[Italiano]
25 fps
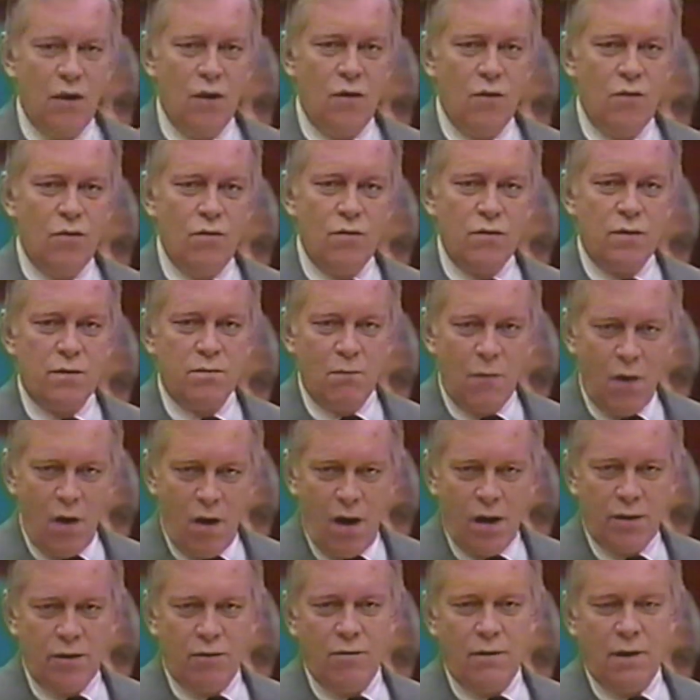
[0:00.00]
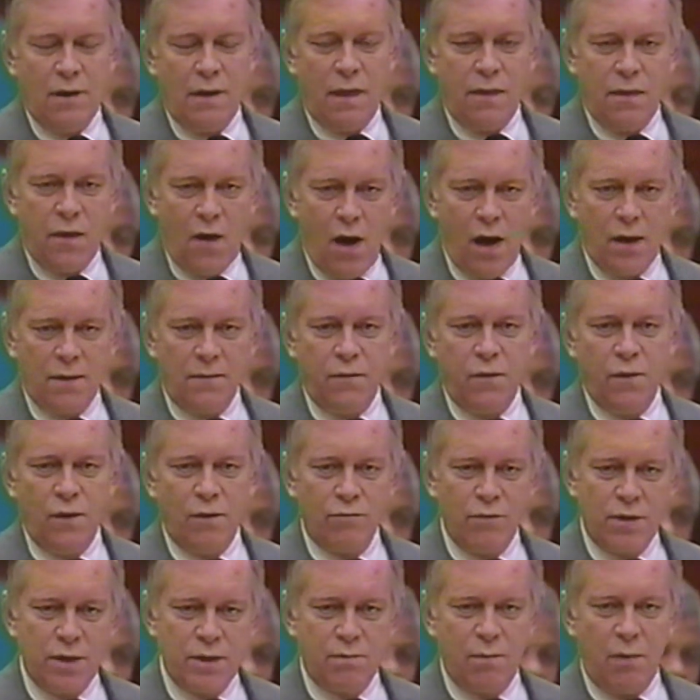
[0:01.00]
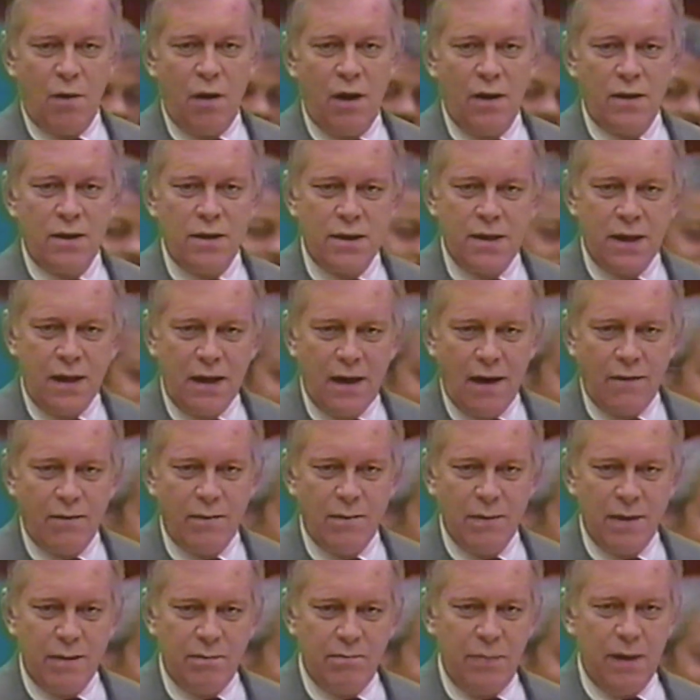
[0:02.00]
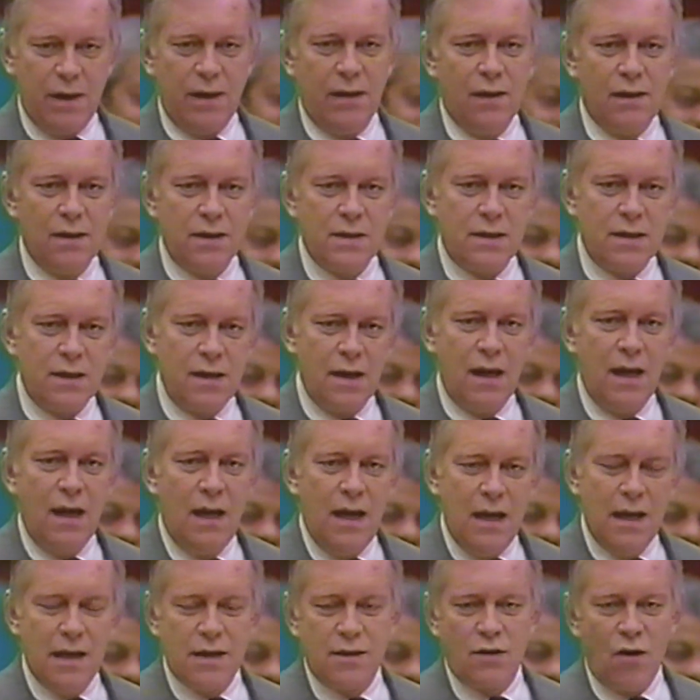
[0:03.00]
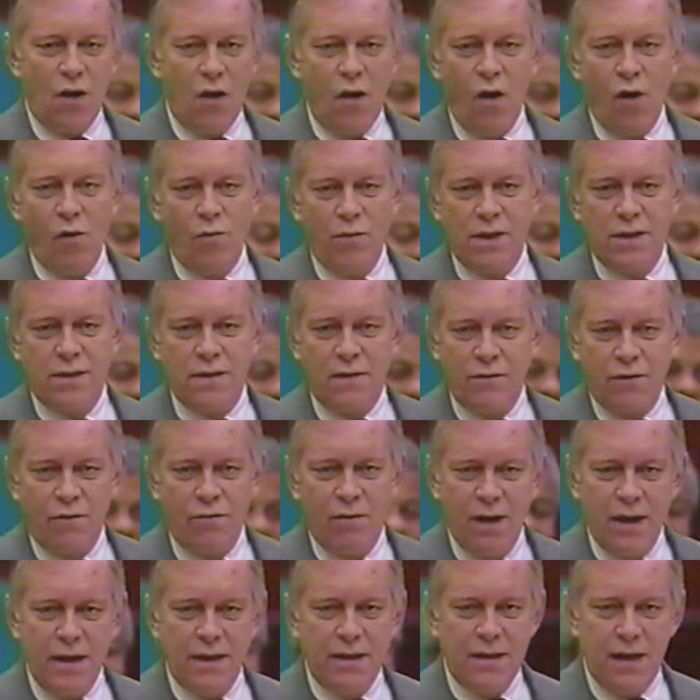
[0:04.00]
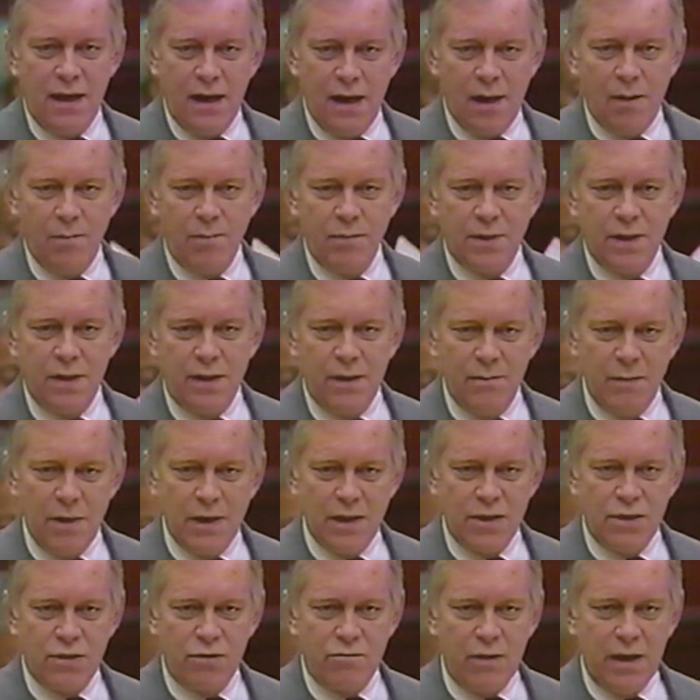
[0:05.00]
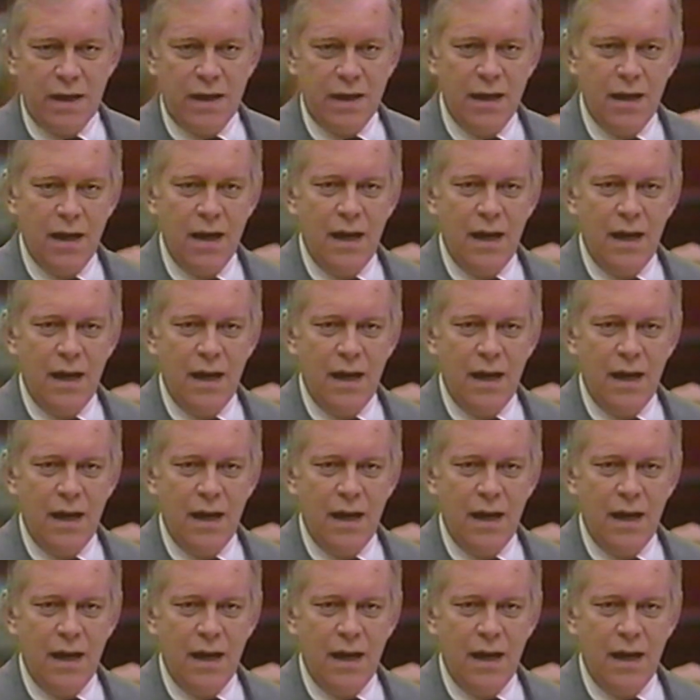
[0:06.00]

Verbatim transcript: corso dell'inchiesta preliminare si parla di sufficienza di prove o meno e non di innocenza o colpevolezza.